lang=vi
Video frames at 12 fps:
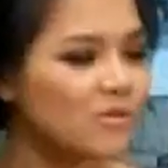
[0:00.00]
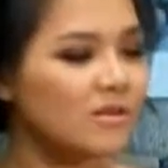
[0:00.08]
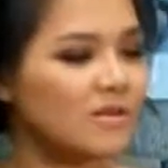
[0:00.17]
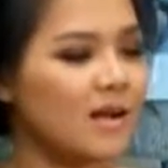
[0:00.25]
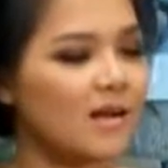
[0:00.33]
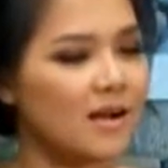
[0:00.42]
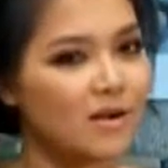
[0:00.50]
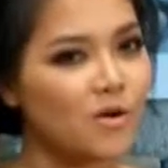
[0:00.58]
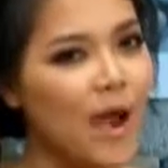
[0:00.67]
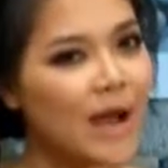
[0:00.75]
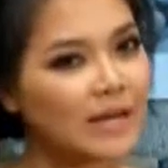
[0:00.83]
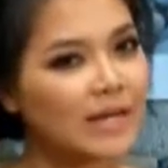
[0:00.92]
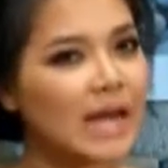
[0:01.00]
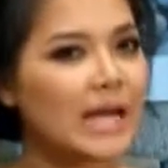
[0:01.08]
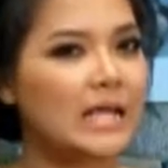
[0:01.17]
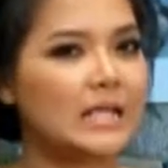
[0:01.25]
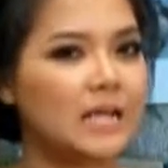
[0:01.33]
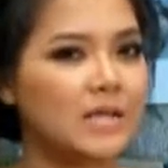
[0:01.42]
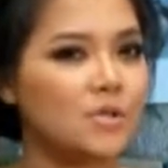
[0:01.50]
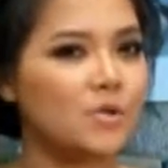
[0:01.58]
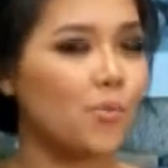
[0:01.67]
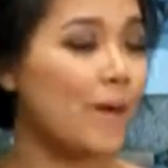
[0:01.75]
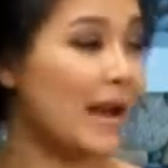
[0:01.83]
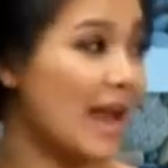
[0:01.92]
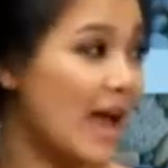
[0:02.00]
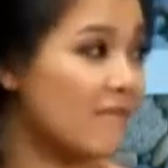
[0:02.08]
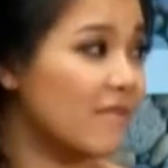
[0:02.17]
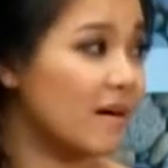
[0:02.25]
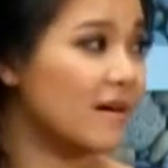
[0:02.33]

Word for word: Suốt từ thời khẩn hoang đến nay thì xuồng ba lá